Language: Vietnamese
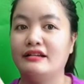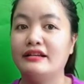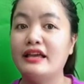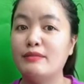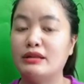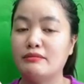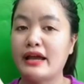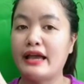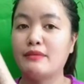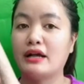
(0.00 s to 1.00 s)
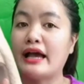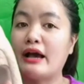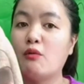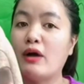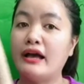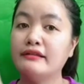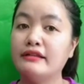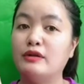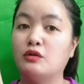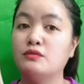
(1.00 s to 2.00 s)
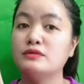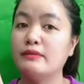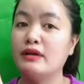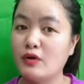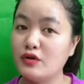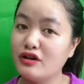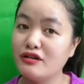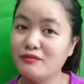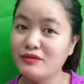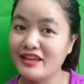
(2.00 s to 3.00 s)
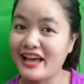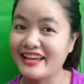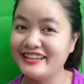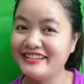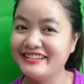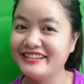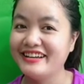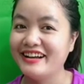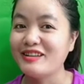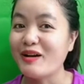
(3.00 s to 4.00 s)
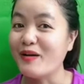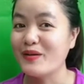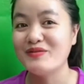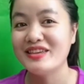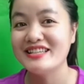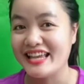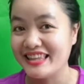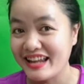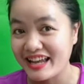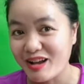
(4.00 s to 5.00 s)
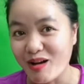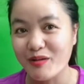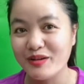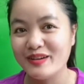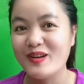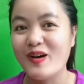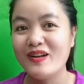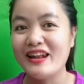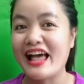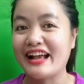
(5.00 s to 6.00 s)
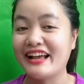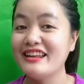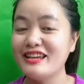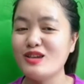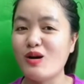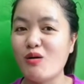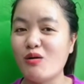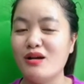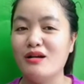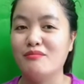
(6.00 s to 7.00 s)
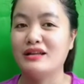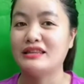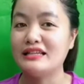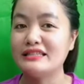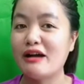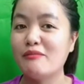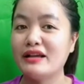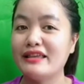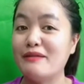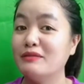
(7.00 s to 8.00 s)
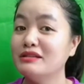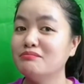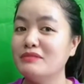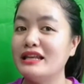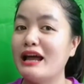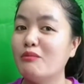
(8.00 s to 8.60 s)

khi mình mang mà cao quá thì mình cũng sẽ bị mỏi chân giống như vậy thôi em chia sẻ tới đây thôi đó là cái lý do mà tại sao mang giày bích bị đau